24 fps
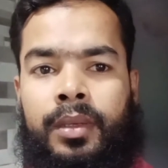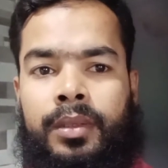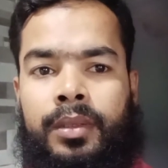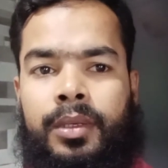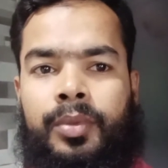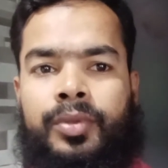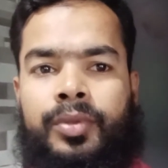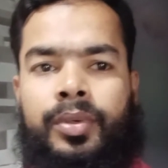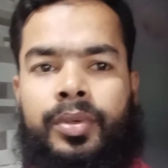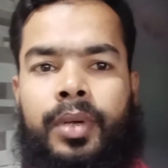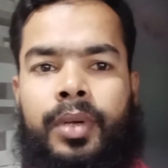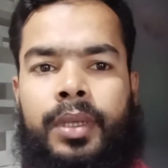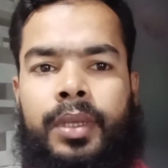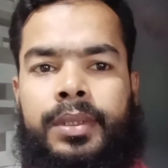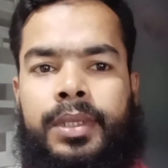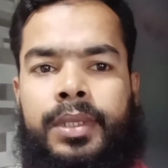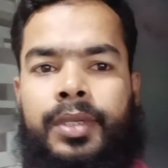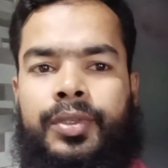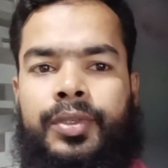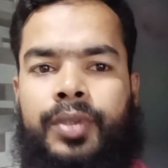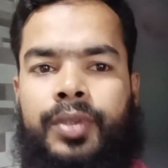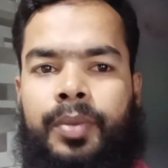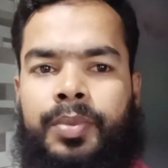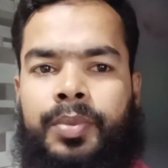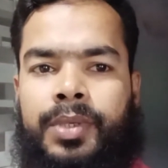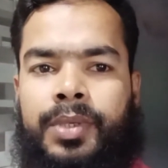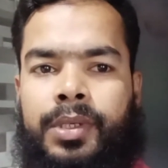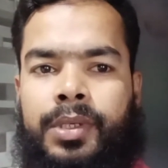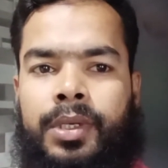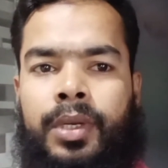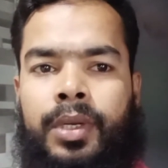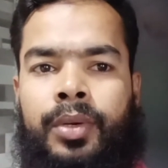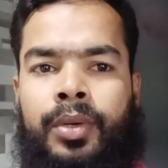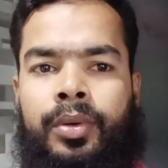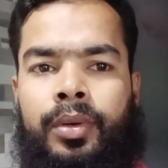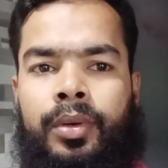তো বন্ধুরা আজকের
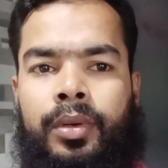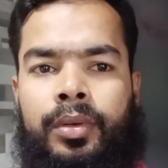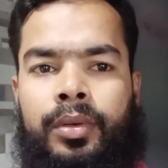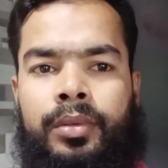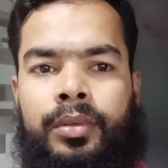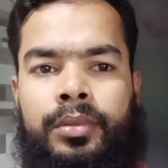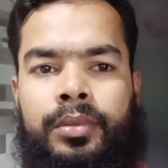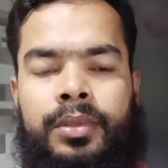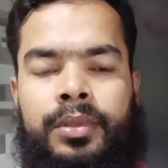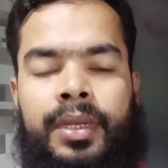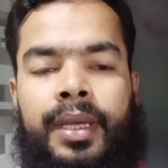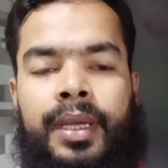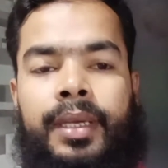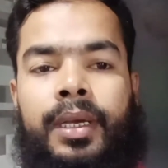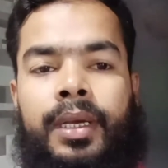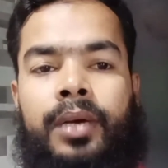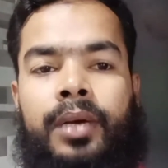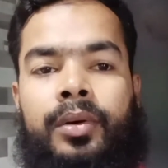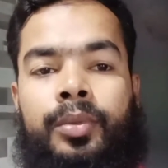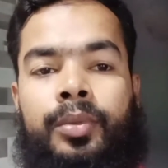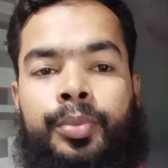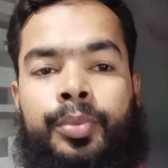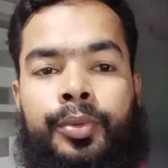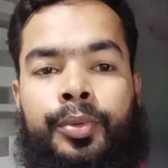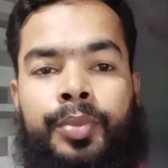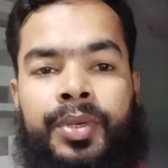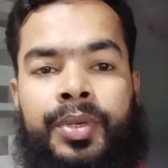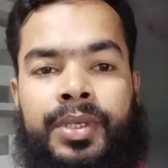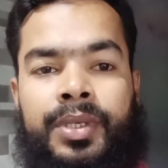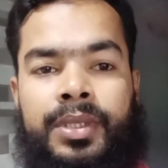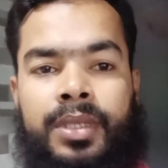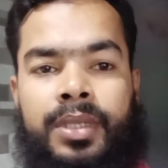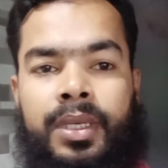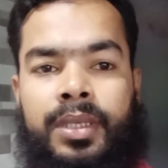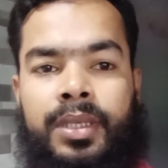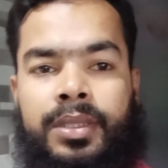টপিকটি হলো নায়িকা অপু
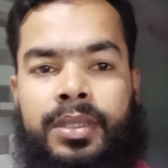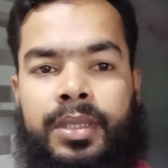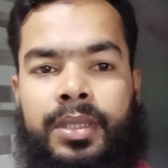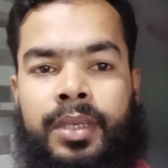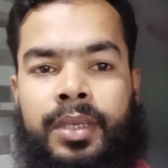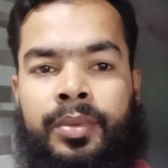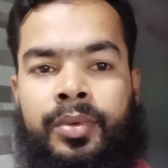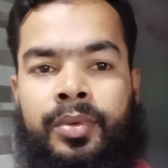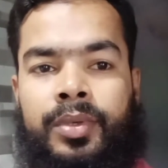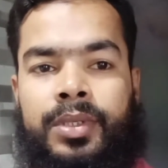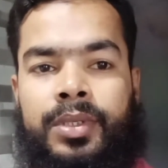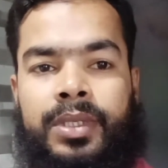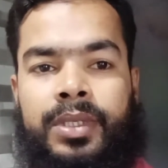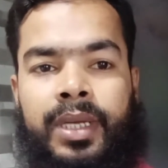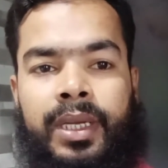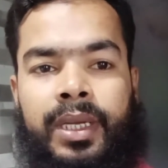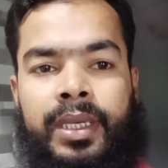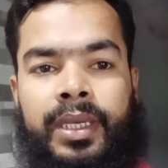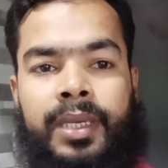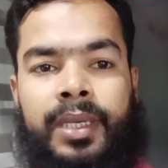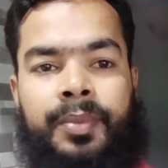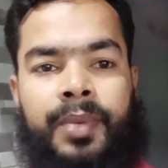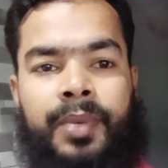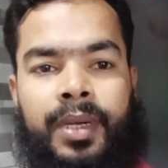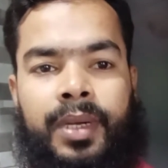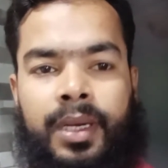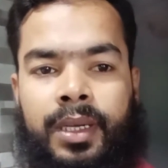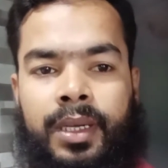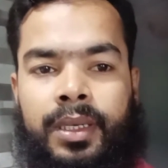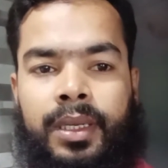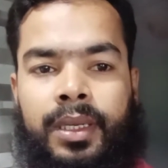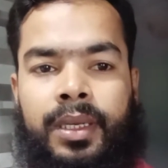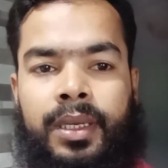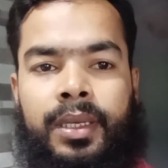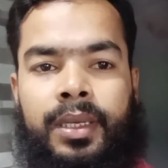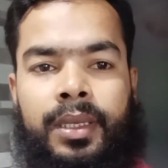বিশ্বাস এবং সাকিব
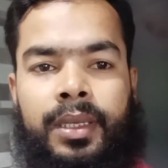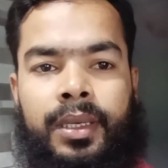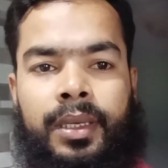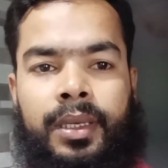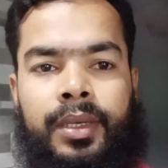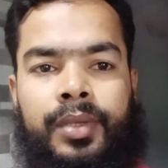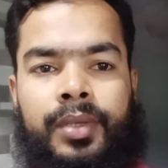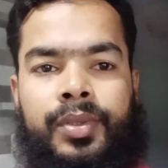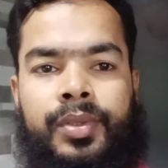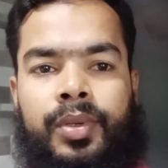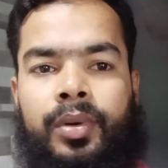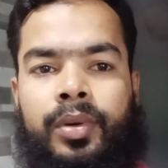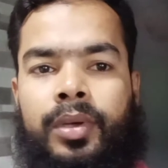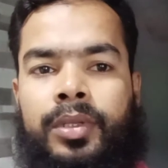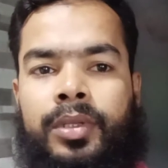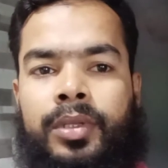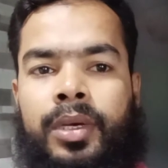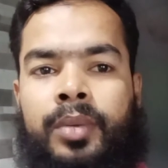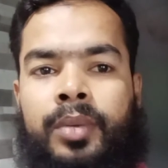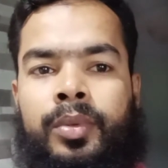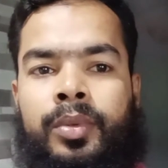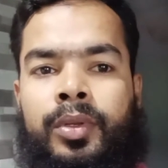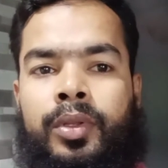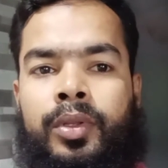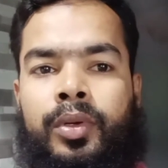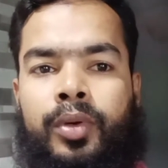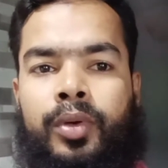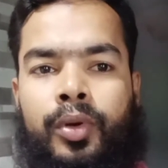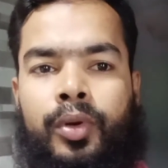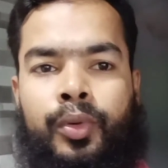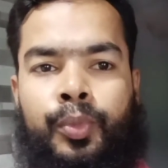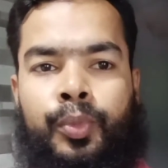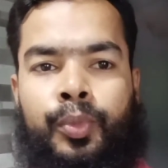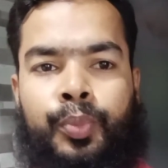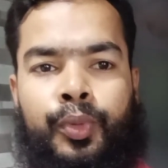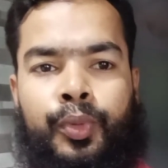খানকে নিয়ে কিছু কথা বলল
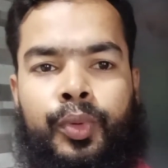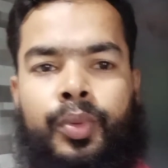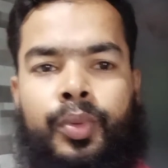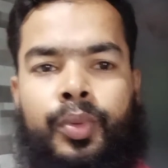অপু